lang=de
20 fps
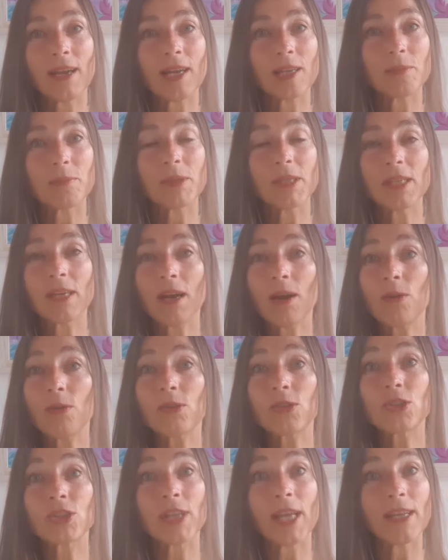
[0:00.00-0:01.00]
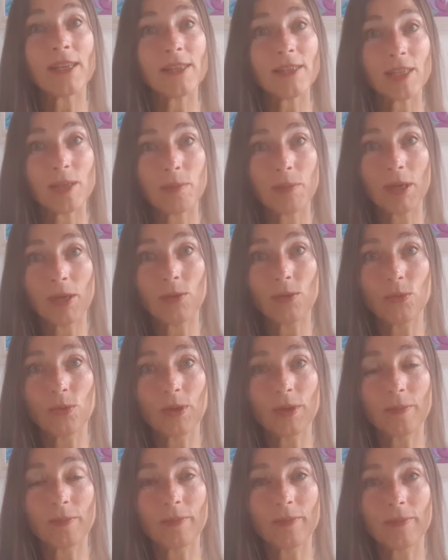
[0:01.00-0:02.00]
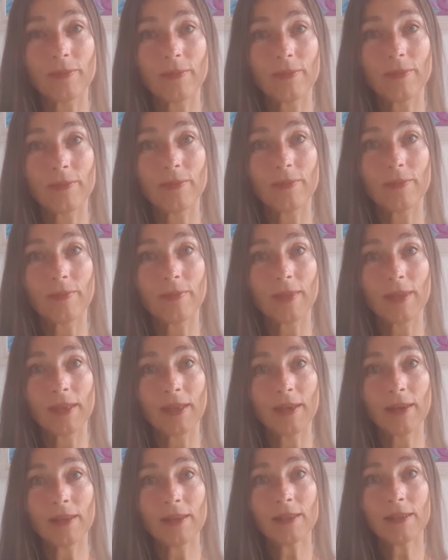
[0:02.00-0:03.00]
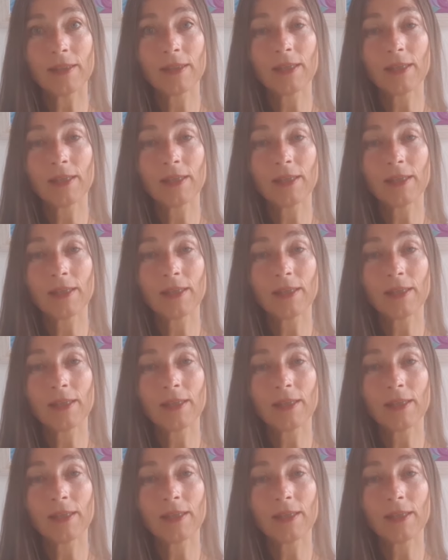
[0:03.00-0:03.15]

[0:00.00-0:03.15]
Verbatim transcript: hat mich ja auch ständig belogen. Ja?